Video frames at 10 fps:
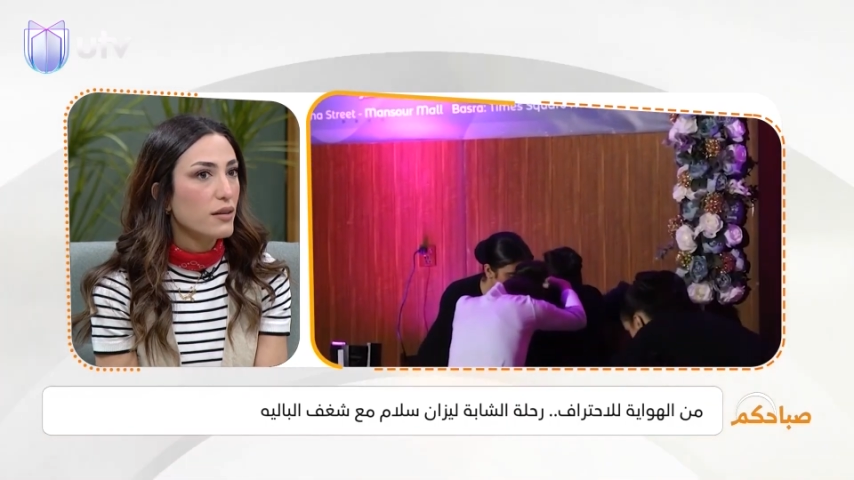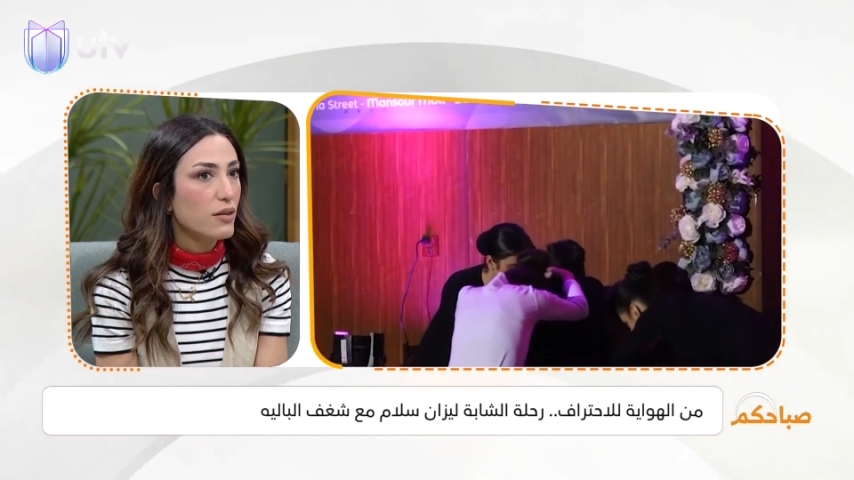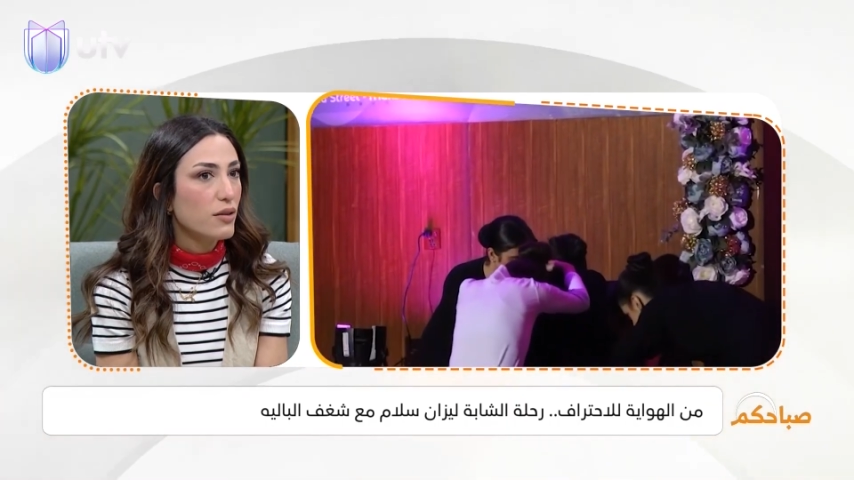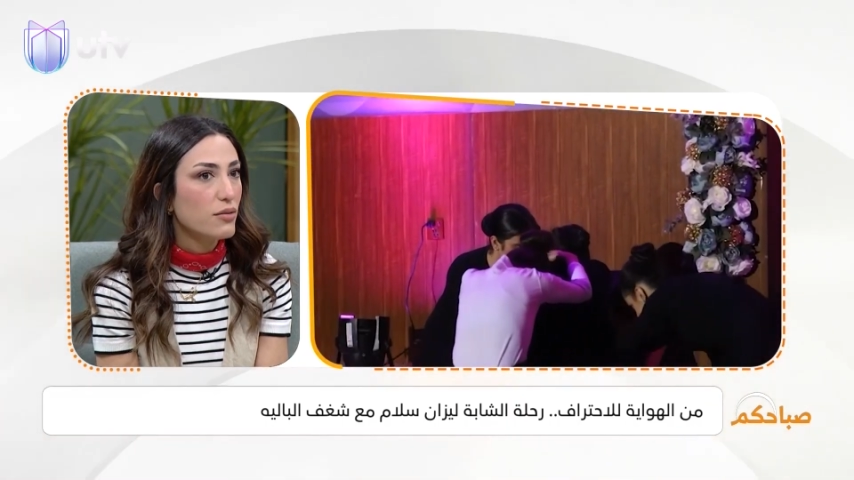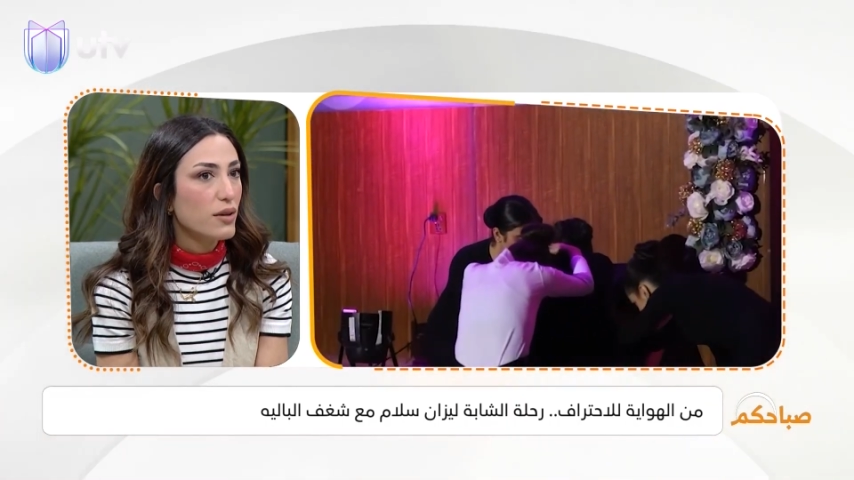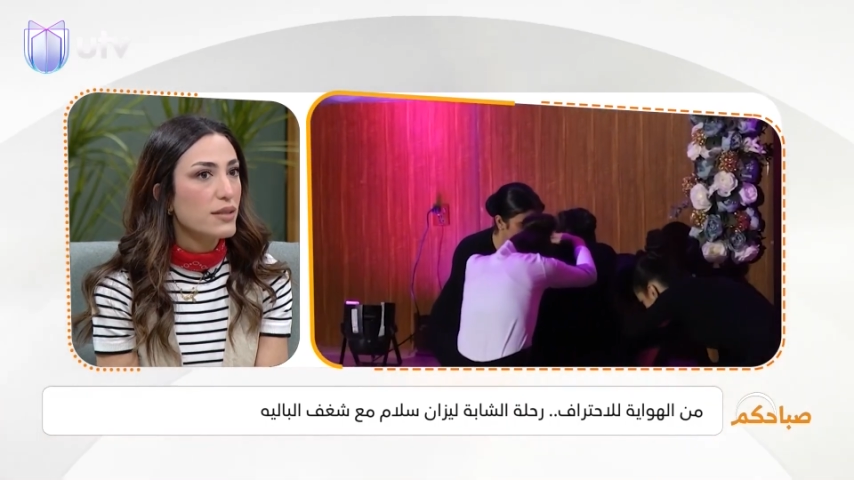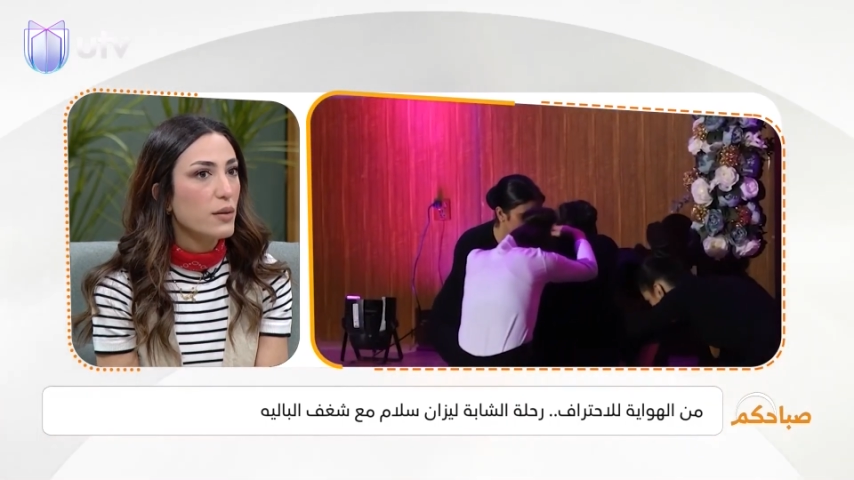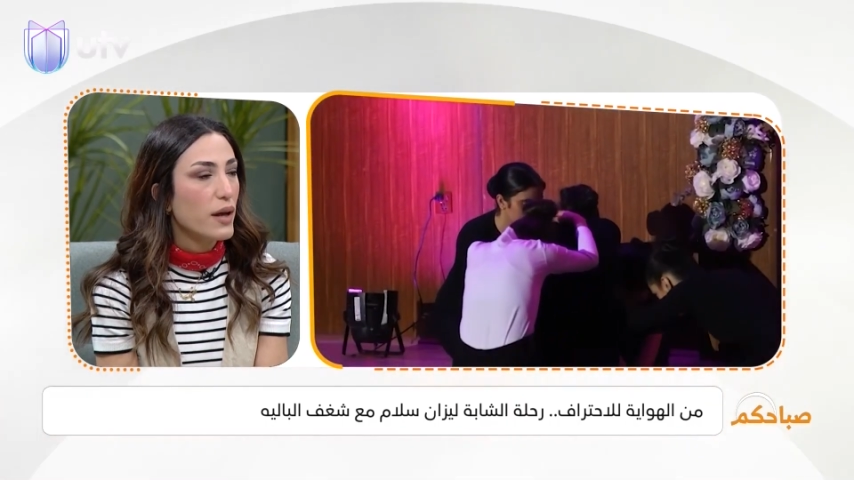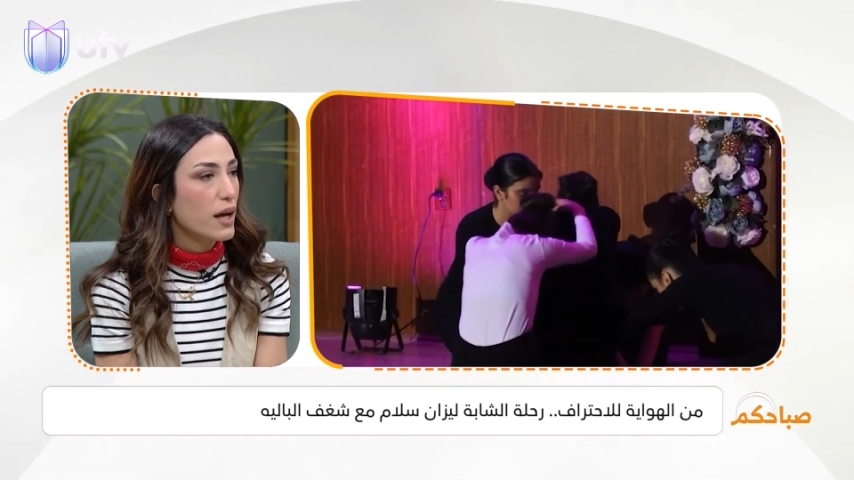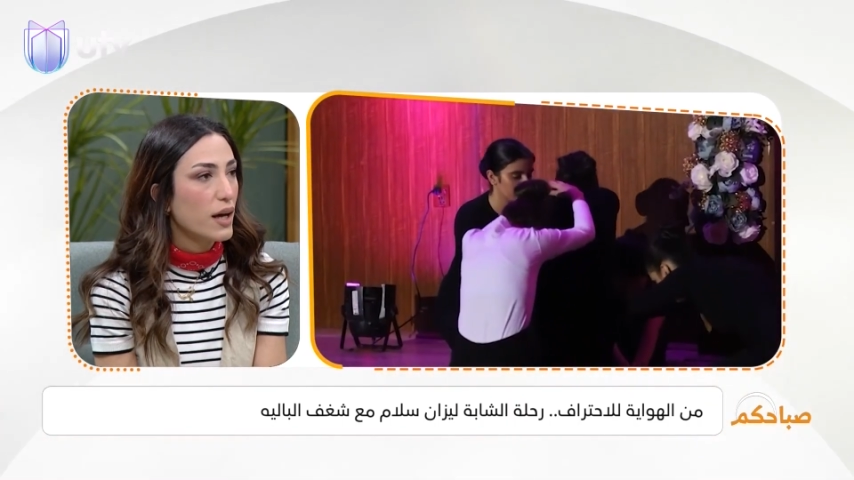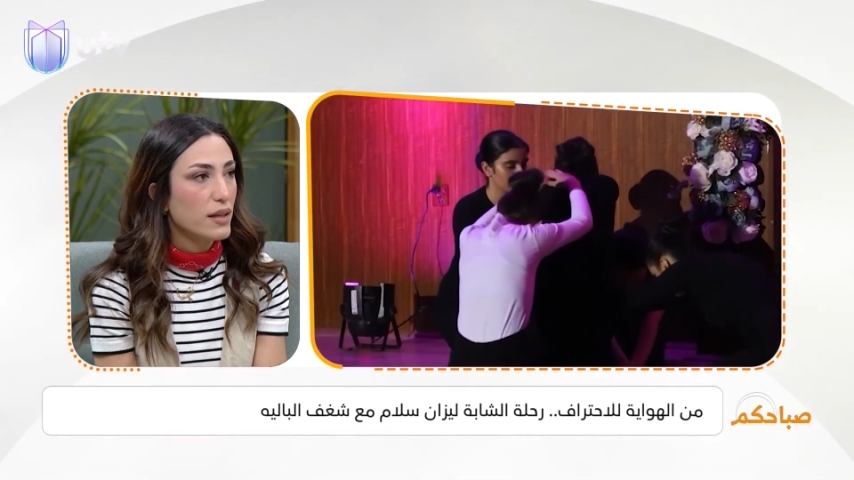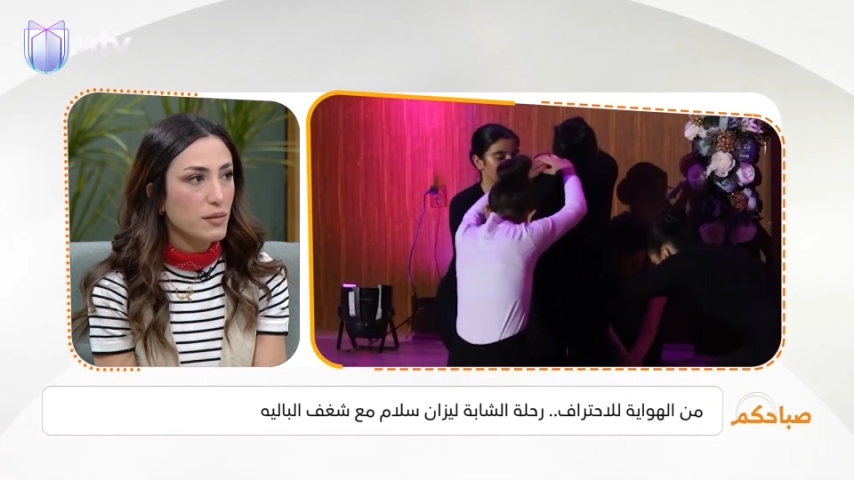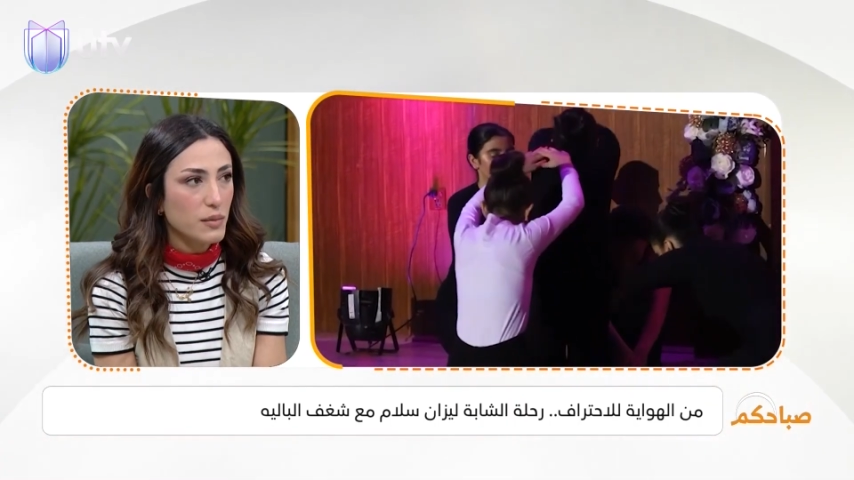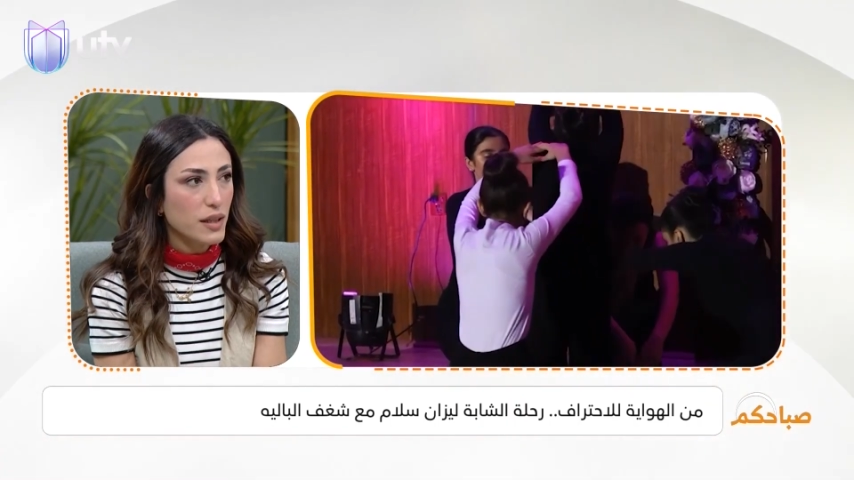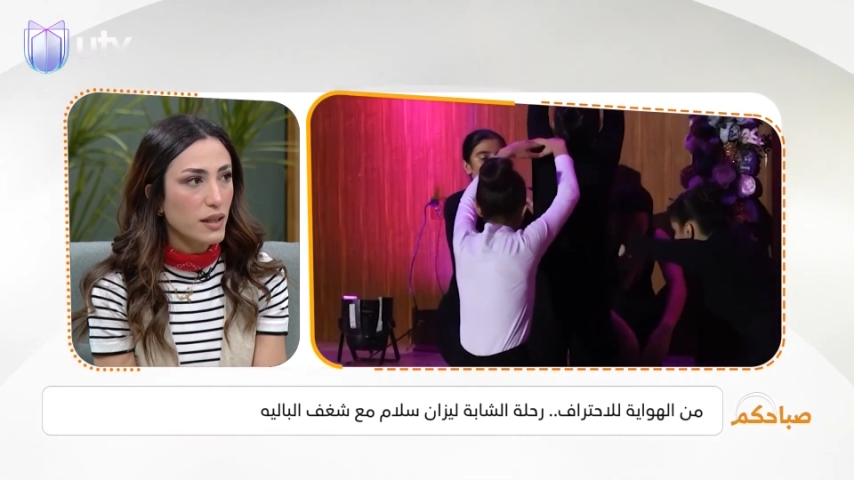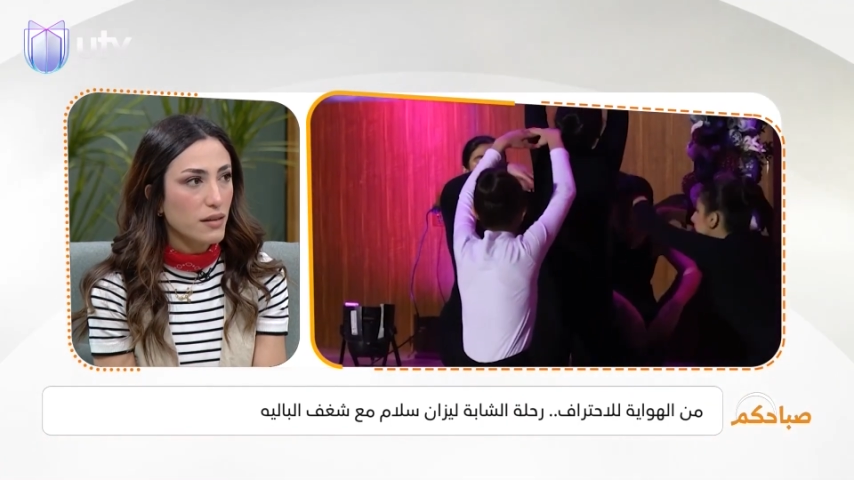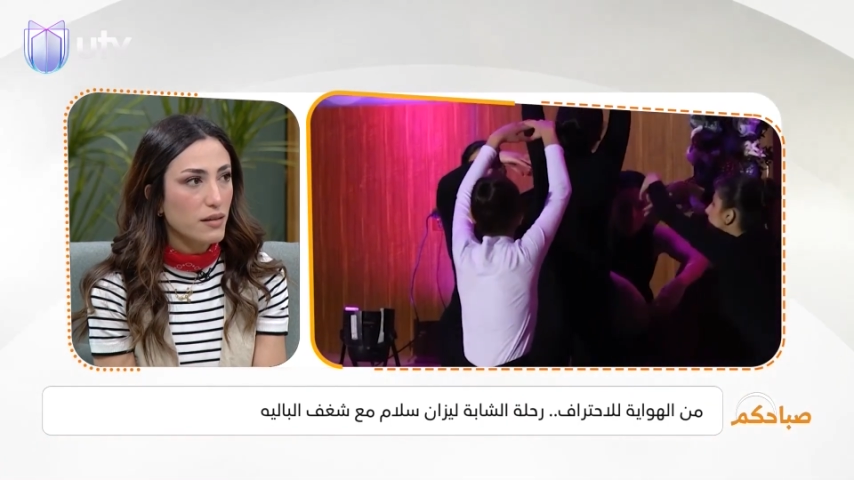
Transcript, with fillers: انه اسوي اكاديميه